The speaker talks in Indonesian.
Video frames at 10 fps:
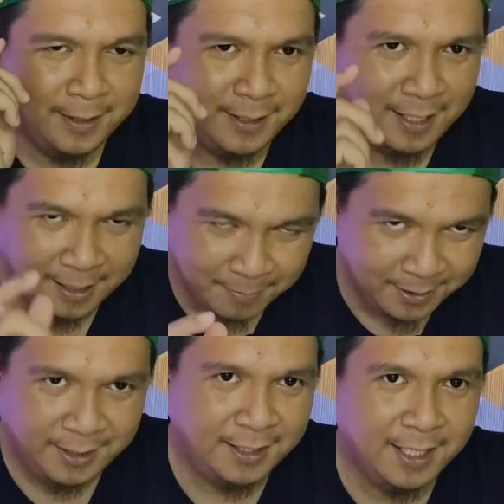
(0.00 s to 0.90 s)
yang saya
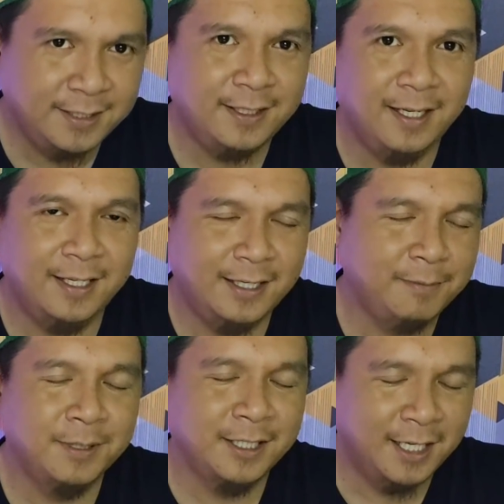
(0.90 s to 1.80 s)
amati guys
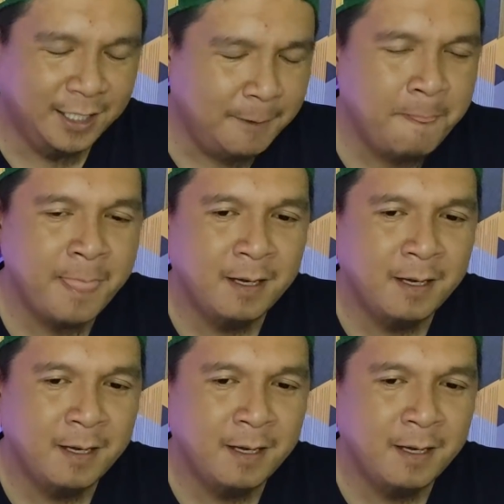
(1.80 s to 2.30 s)
adalah mengenai